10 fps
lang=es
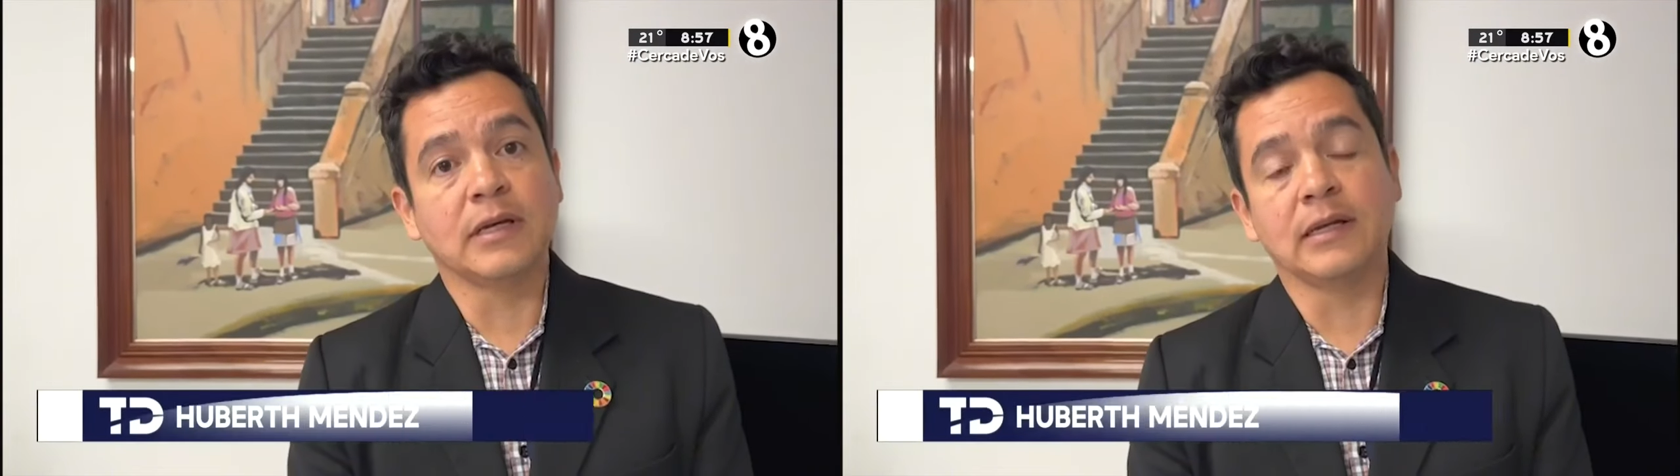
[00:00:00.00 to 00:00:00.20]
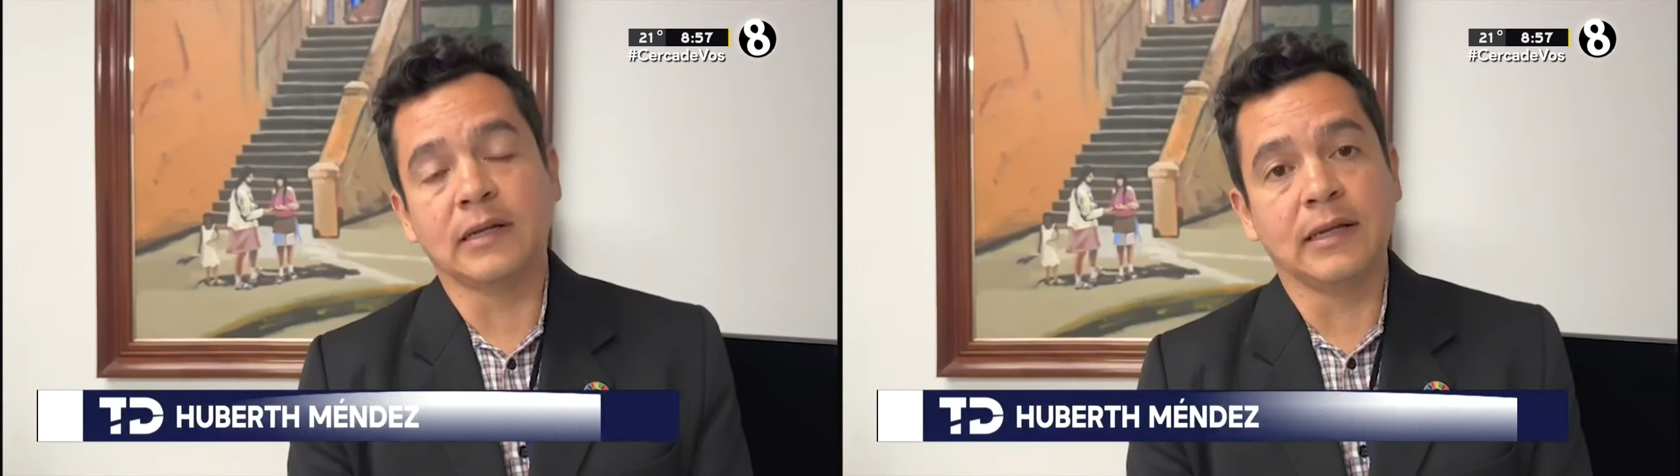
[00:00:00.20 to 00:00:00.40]

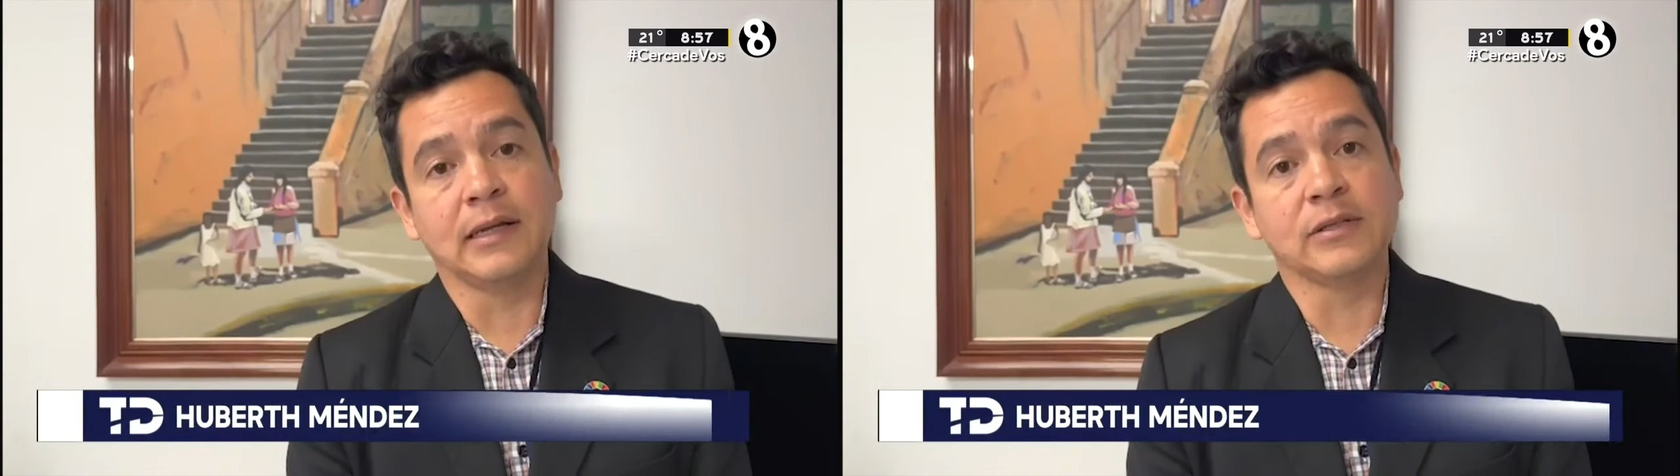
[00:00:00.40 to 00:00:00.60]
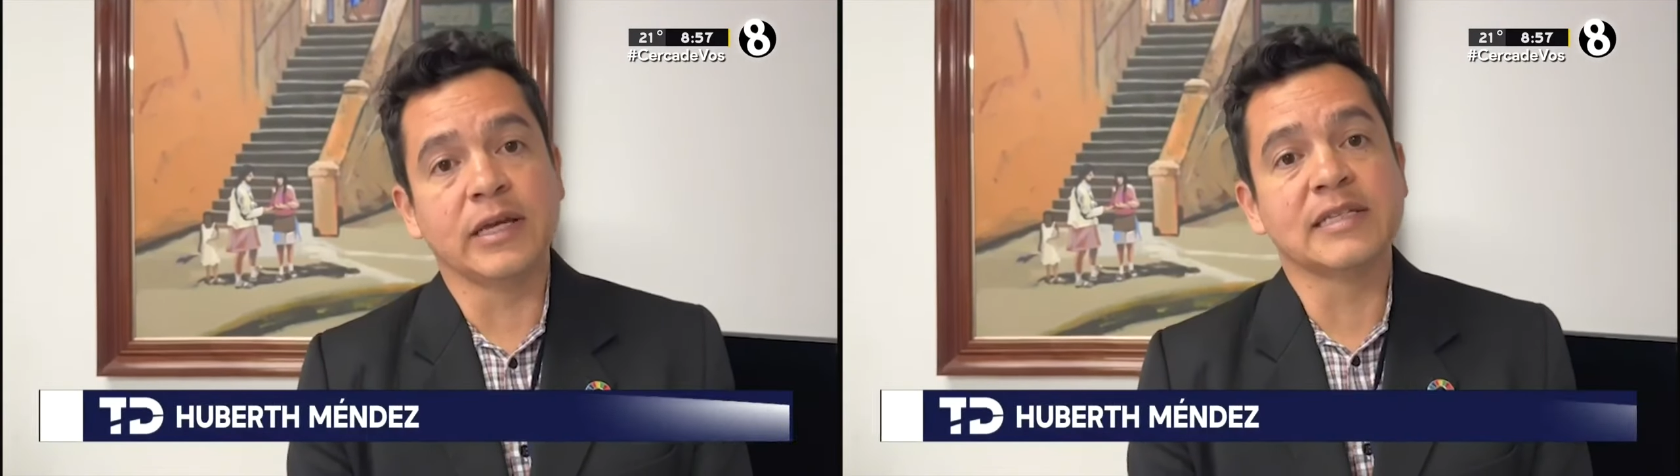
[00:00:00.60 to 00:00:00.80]
eh,
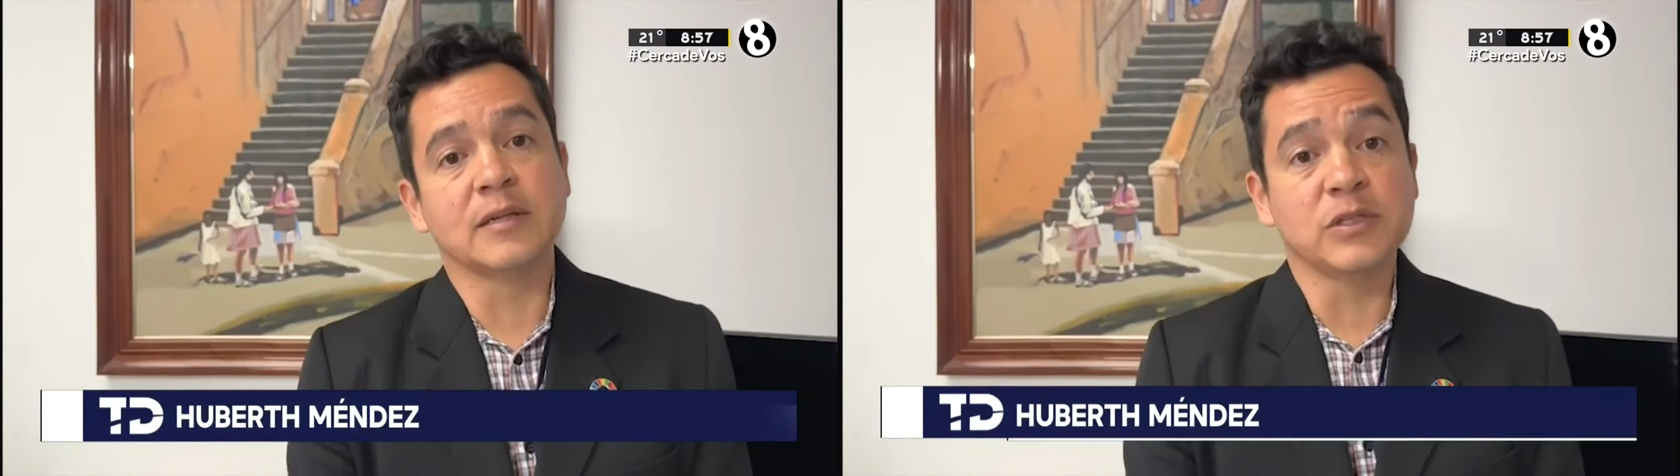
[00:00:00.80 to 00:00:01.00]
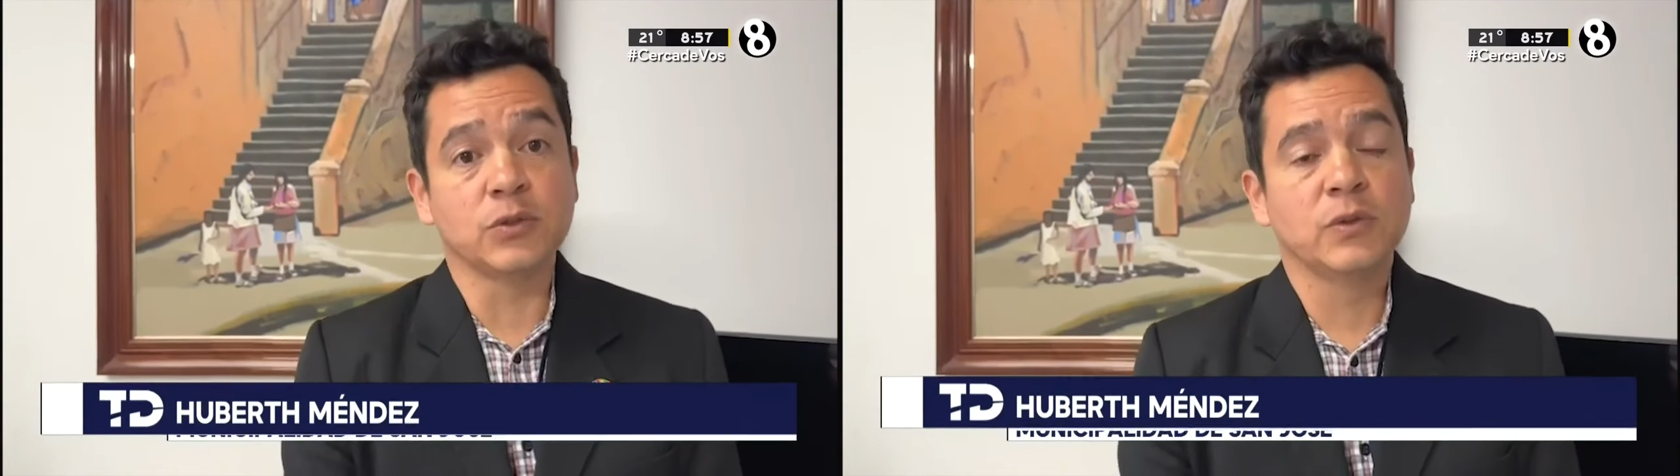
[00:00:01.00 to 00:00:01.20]
en, el
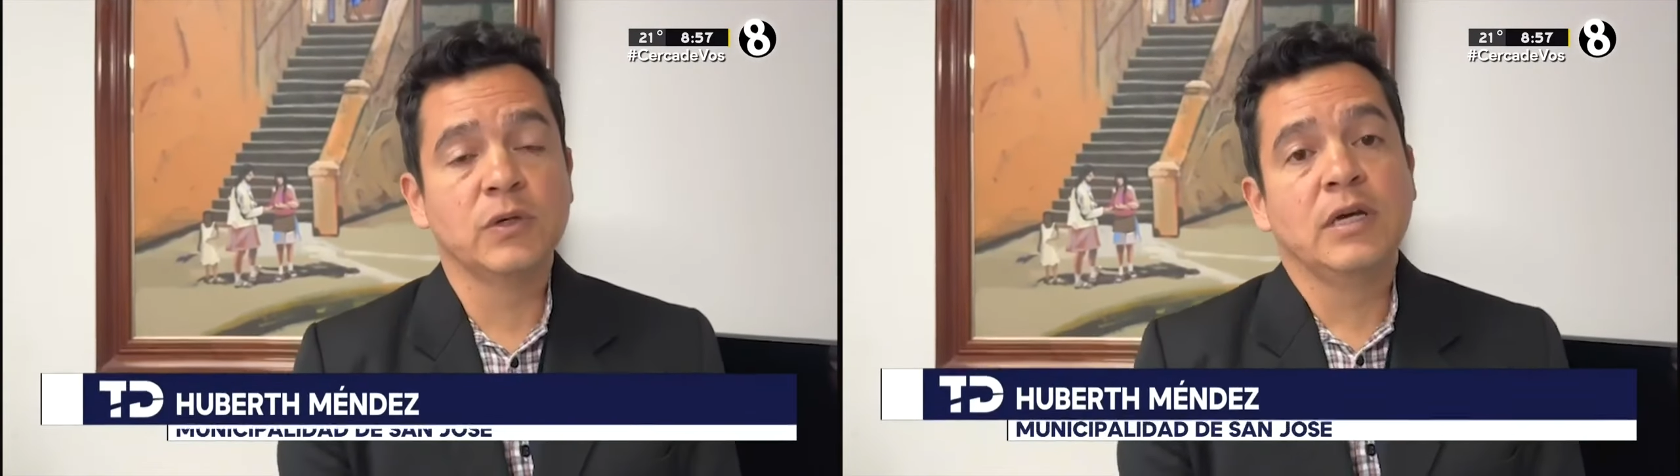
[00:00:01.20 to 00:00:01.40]
servicio.